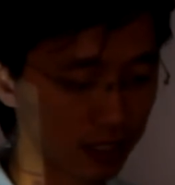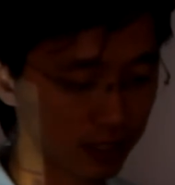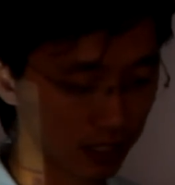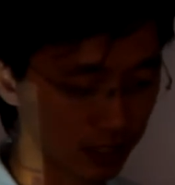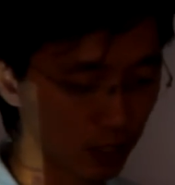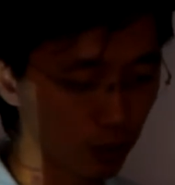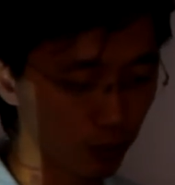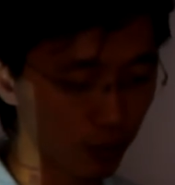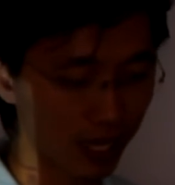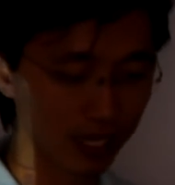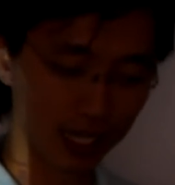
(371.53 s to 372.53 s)
ถึงจะรู้
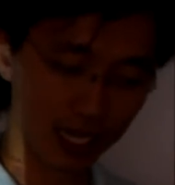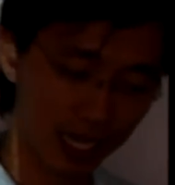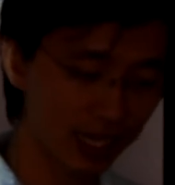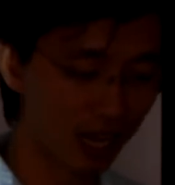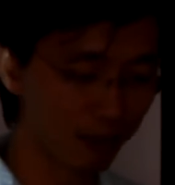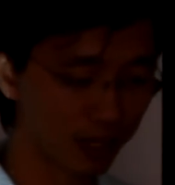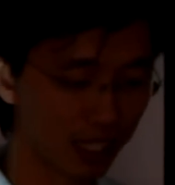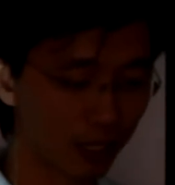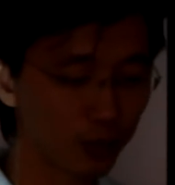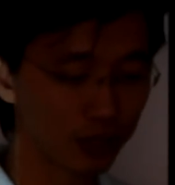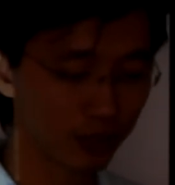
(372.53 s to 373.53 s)
ว่าเอ๊ะตัดมาเท่า
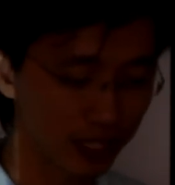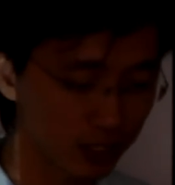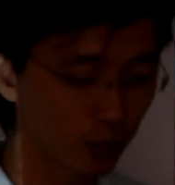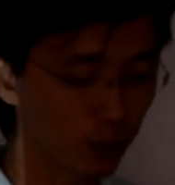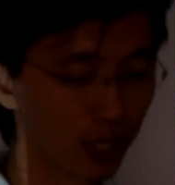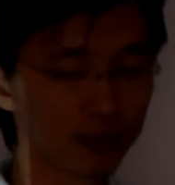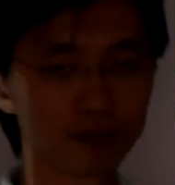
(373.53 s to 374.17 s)
นู้นเท่านี้ตัว